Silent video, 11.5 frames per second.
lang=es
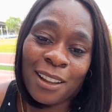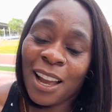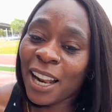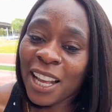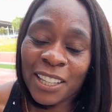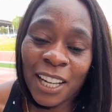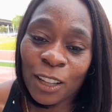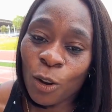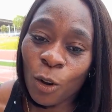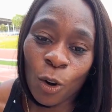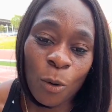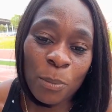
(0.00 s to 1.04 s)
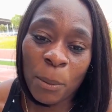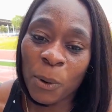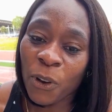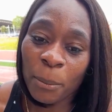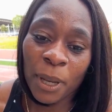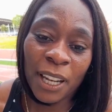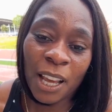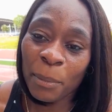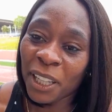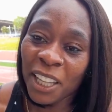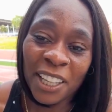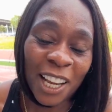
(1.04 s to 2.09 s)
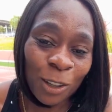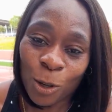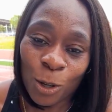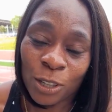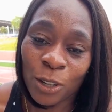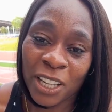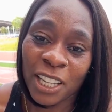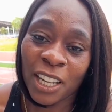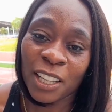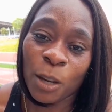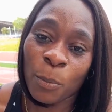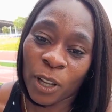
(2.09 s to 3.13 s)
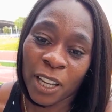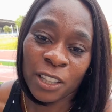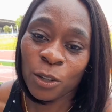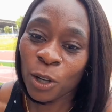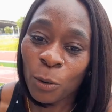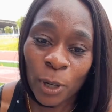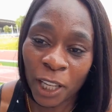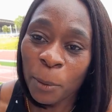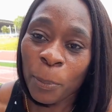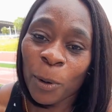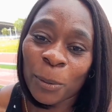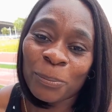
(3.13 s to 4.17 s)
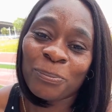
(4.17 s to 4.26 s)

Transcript: Agradecer a todo Colombia, a mi familia, a mi niña, a todos los que están allí, porque esto es un equipo.